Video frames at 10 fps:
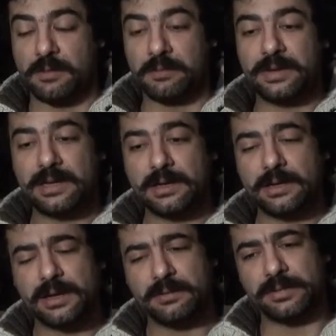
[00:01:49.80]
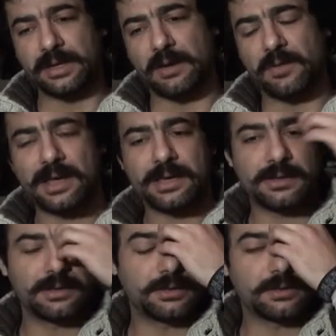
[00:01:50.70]
بال
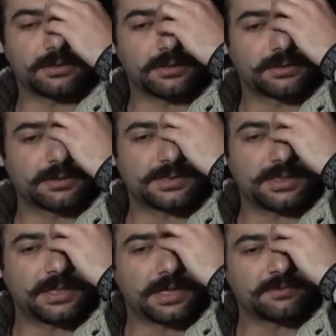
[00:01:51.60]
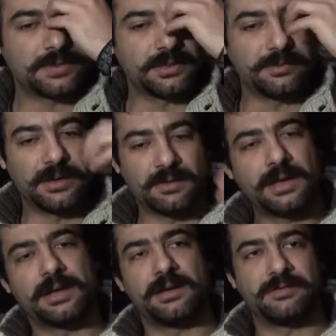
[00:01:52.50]
باواخر التسعينات مدري
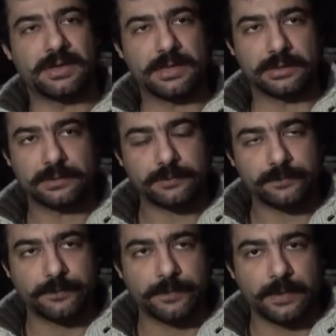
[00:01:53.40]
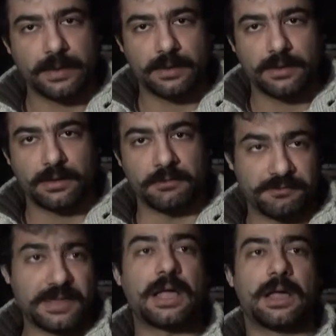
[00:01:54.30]
باوائل الالفينات
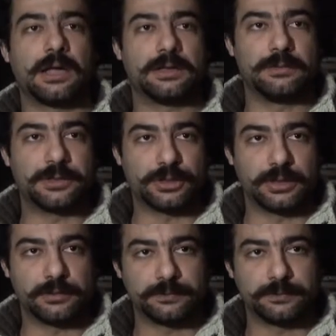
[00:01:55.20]
انفتح هذا المجال